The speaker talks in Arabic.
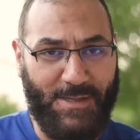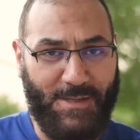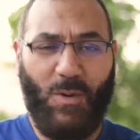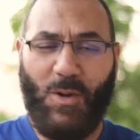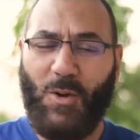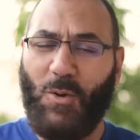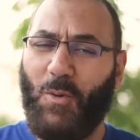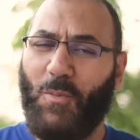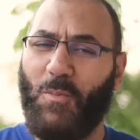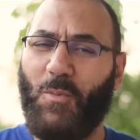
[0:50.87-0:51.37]

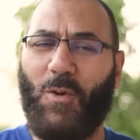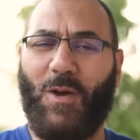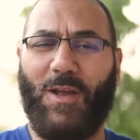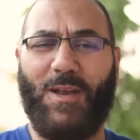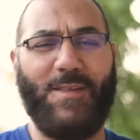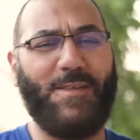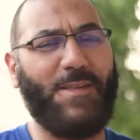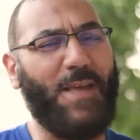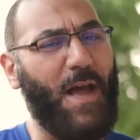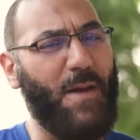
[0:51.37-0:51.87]
وانا امه
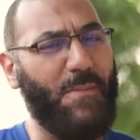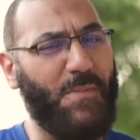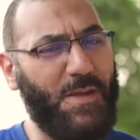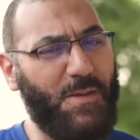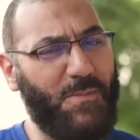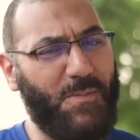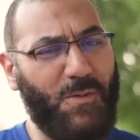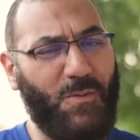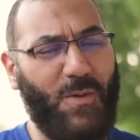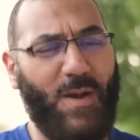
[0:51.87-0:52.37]
خلاص يا
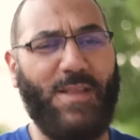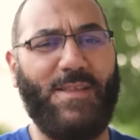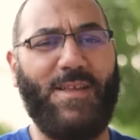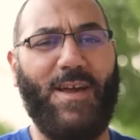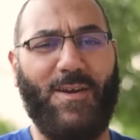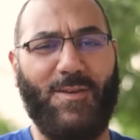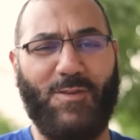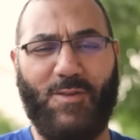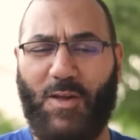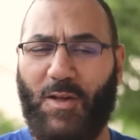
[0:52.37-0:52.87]
حبيبي وهدي
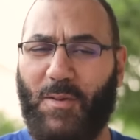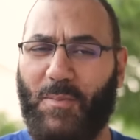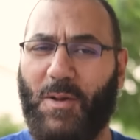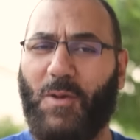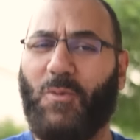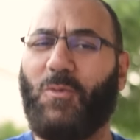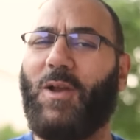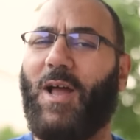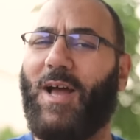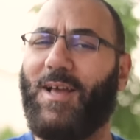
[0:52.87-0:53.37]

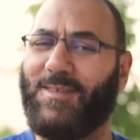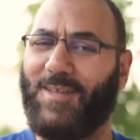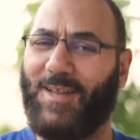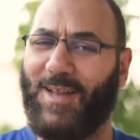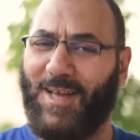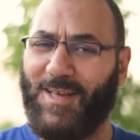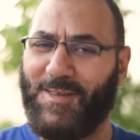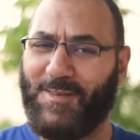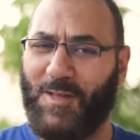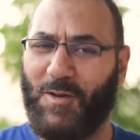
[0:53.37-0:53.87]
اعصابك واللي حصل
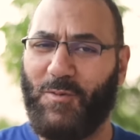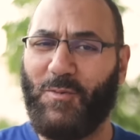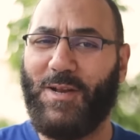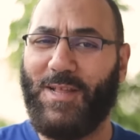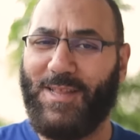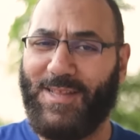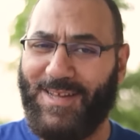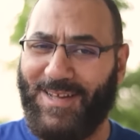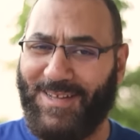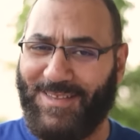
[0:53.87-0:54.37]
حصل
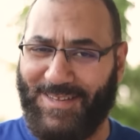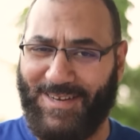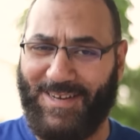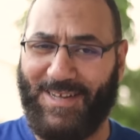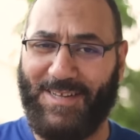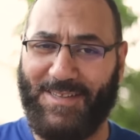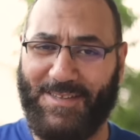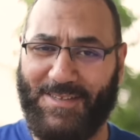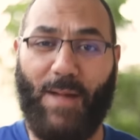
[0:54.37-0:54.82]
والنتيجه طلعت